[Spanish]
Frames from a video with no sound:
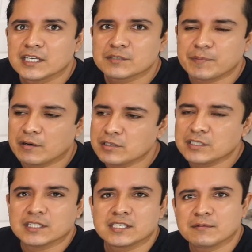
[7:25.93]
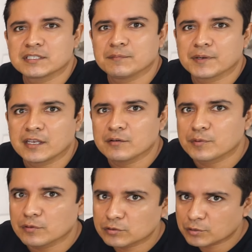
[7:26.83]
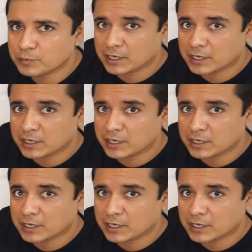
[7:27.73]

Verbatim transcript: Espero y si te sirve este pequeño producto,